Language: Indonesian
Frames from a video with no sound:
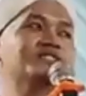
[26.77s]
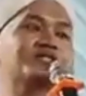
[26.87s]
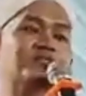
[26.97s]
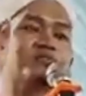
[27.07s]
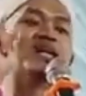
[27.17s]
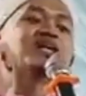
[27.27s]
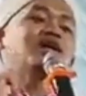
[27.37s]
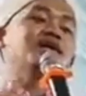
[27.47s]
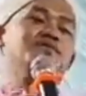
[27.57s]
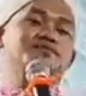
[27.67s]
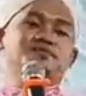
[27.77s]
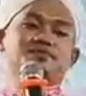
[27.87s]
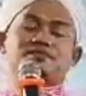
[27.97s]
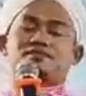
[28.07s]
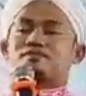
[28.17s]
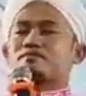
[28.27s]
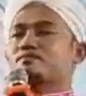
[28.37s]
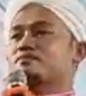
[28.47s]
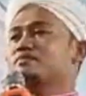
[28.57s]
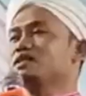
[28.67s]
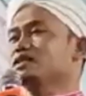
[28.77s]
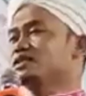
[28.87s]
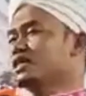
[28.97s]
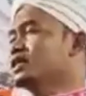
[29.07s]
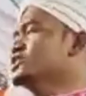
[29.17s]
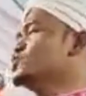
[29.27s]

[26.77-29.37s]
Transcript: Jepara dengan